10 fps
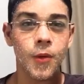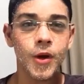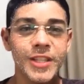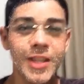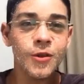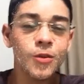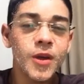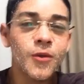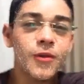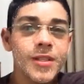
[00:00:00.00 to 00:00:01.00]
Oi, gente,
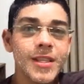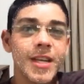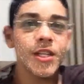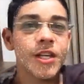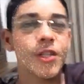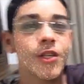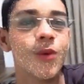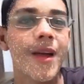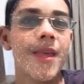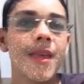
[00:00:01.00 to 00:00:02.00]
tudo bem com vocês? Gente,
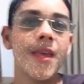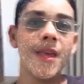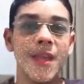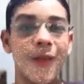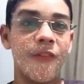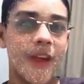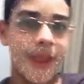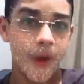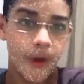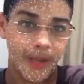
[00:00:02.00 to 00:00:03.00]
estou aqui em Nova
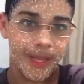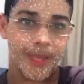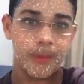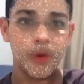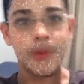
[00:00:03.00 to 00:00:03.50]
York.